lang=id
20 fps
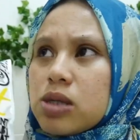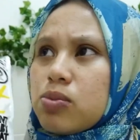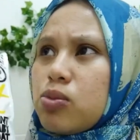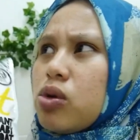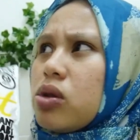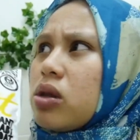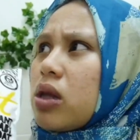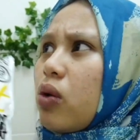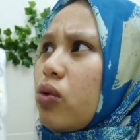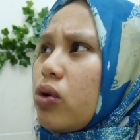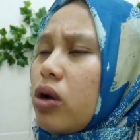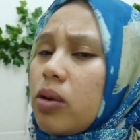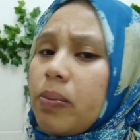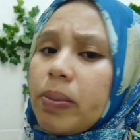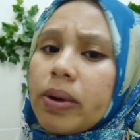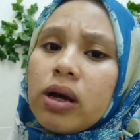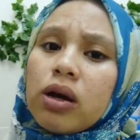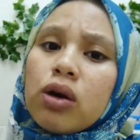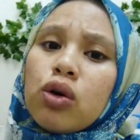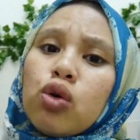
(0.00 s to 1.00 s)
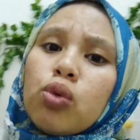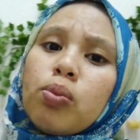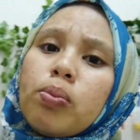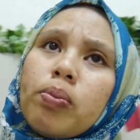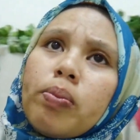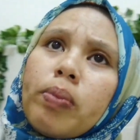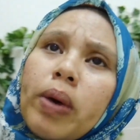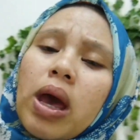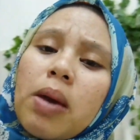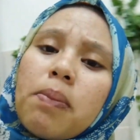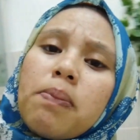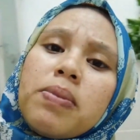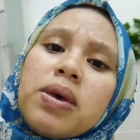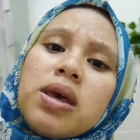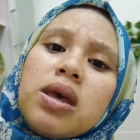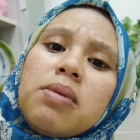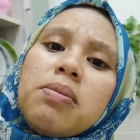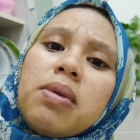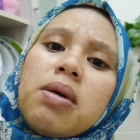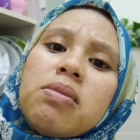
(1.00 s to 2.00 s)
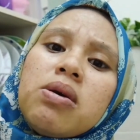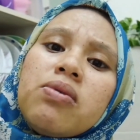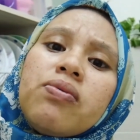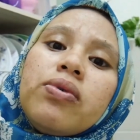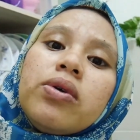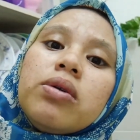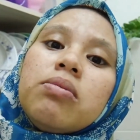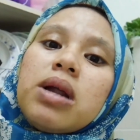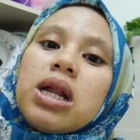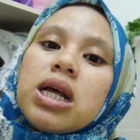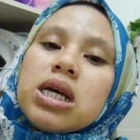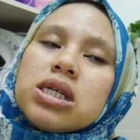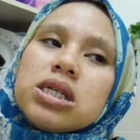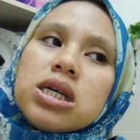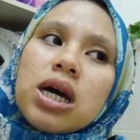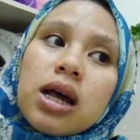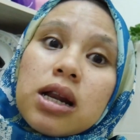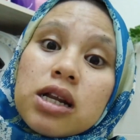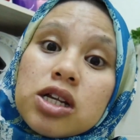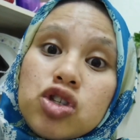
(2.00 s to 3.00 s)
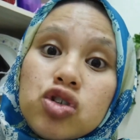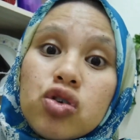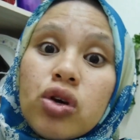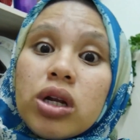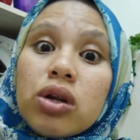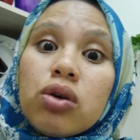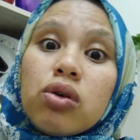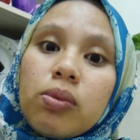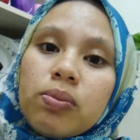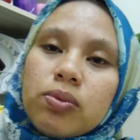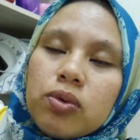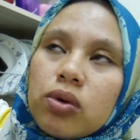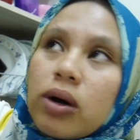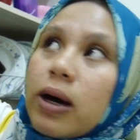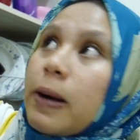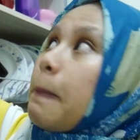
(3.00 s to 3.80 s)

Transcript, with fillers: Anis pun tahu daripada grup Happy Baby Food Malaysia, Anis join grup itu